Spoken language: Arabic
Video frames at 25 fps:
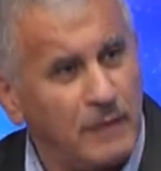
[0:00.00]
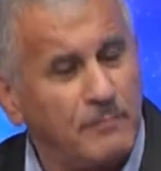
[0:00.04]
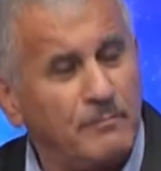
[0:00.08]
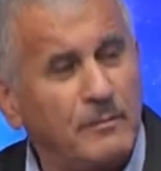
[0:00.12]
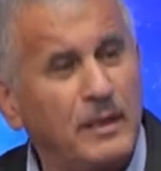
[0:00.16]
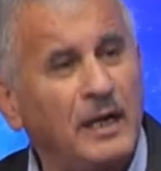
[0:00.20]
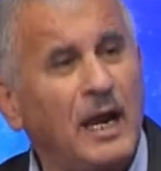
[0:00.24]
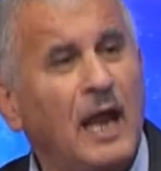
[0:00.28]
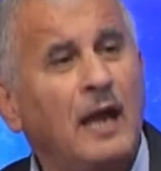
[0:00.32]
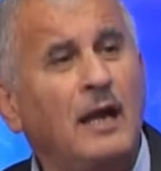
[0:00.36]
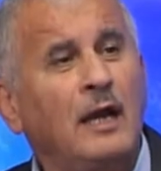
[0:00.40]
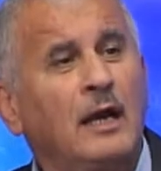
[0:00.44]

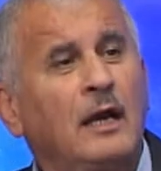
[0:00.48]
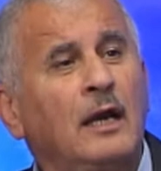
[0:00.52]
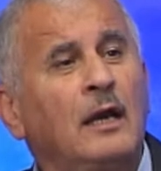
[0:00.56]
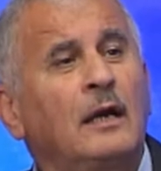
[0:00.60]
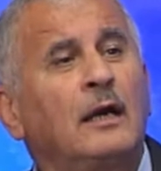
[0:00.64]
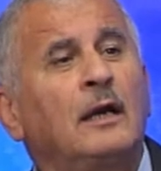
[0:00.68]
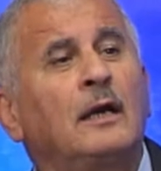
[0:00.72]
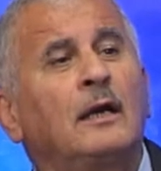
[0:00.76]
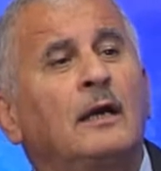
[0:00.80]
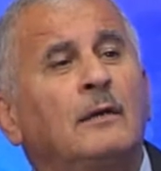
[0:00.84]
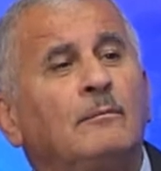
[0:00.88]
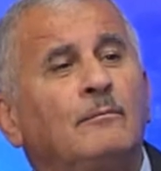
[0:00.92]
من
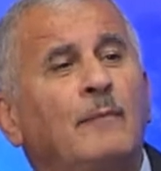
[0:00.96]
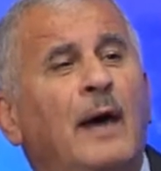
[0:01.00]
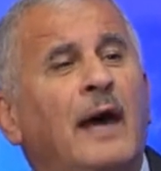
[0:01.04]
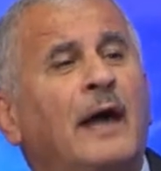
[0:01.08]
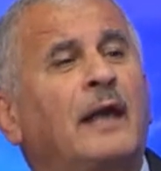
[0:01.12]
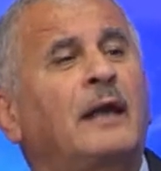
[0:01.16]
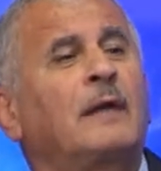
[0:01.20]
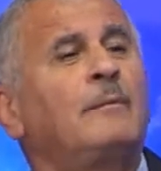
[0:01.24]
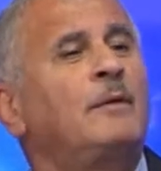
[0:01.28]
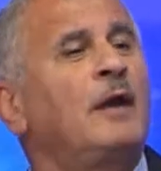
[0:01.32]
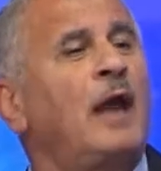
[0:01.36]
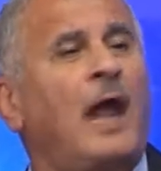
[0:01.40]

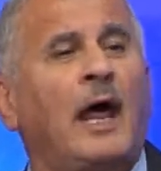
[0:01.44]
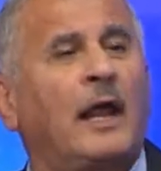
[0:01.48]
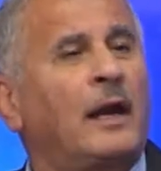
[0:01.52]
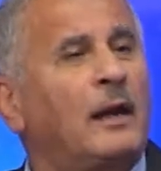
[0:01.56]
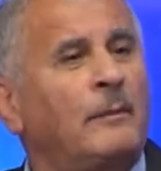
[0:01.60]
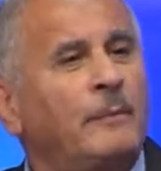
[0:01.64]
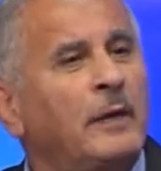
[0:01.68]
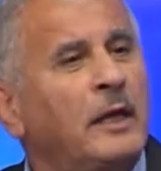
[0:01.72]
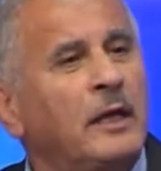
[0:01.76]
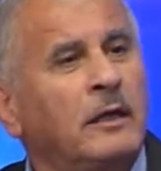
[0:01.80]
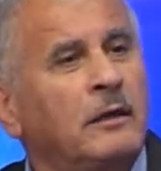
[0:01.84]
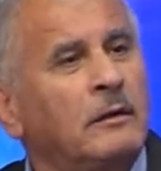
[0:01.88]
المغرب
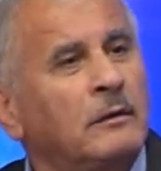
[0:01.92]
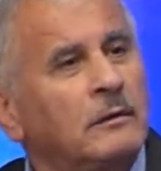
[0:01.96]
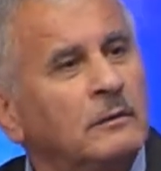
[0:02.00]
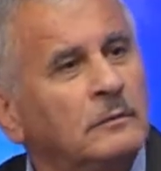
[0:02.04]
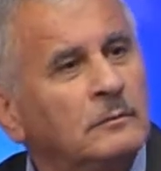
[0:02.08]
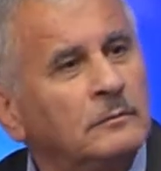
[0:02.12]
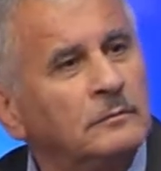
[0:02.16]
العربي